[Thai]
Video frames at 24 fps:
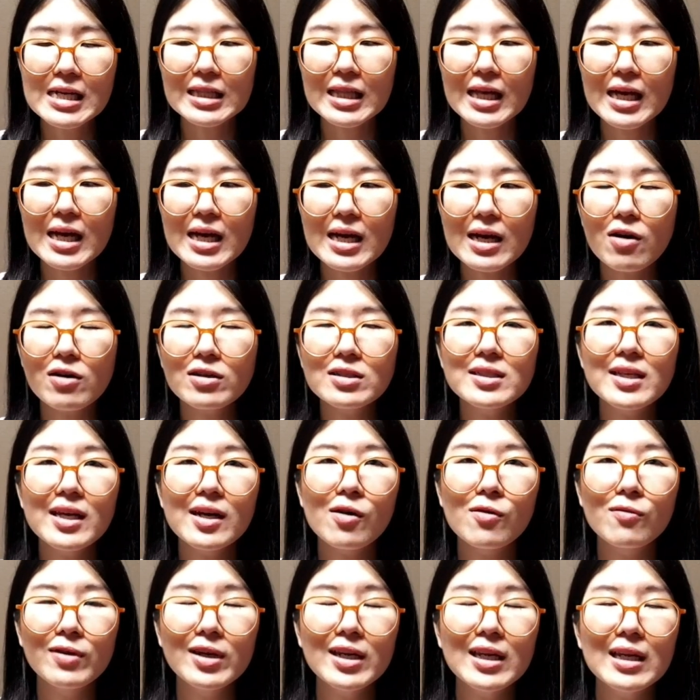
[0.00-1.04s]
แต่ข้อเสีย
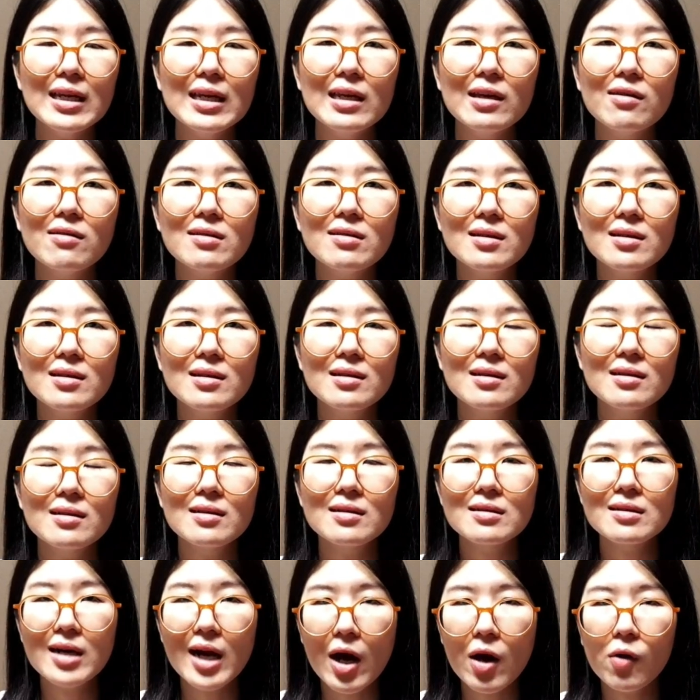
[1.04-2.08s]
ของวิธีนี้ก็คือ
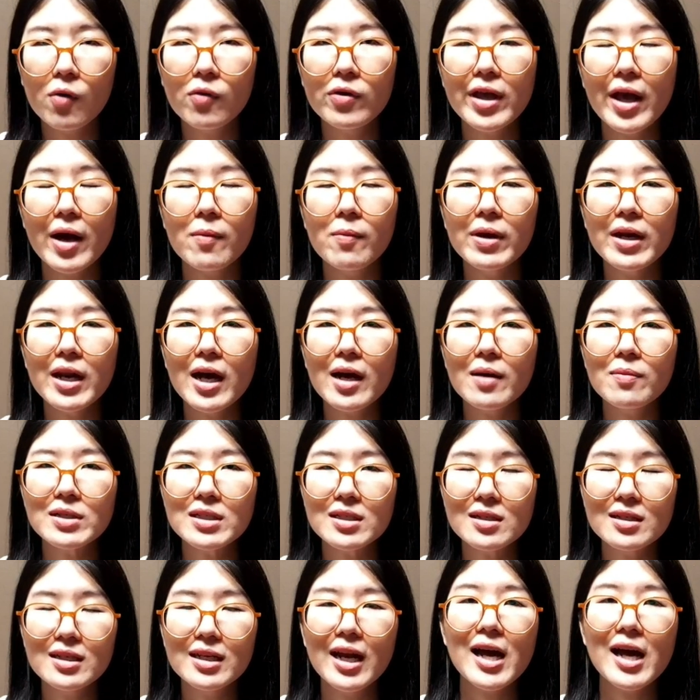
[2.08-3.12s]
เรายังไม่ได้เผ
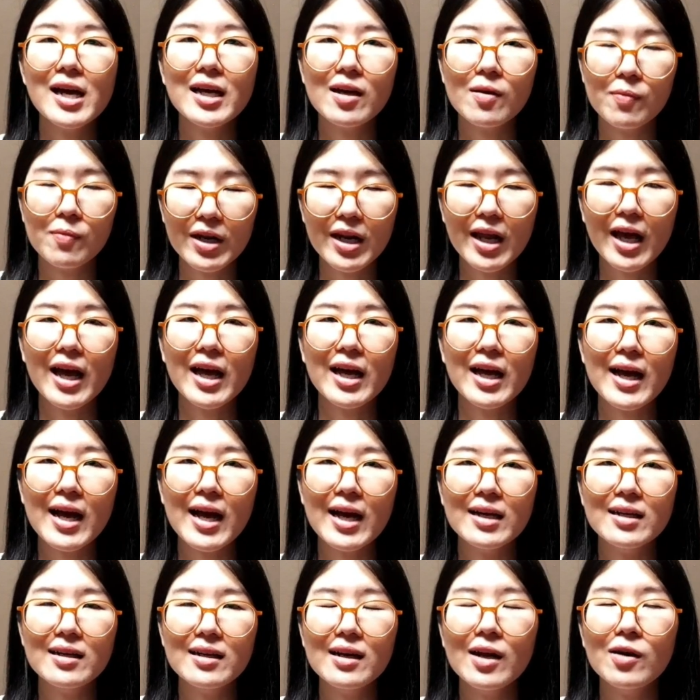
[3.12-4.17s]
ชิญหน้ากับปัญหา
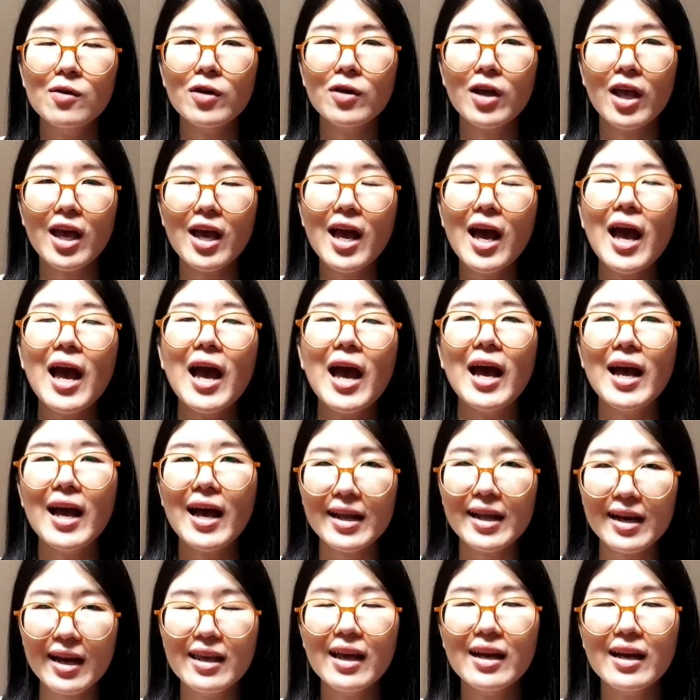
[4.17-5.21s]
ค่ะเราแค่หา
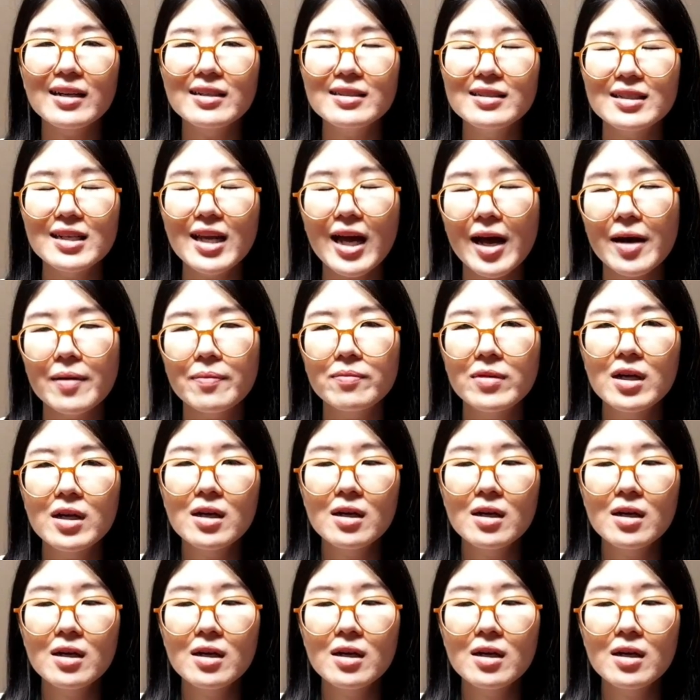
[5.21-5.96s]
อะไรอย่างอื่นทำ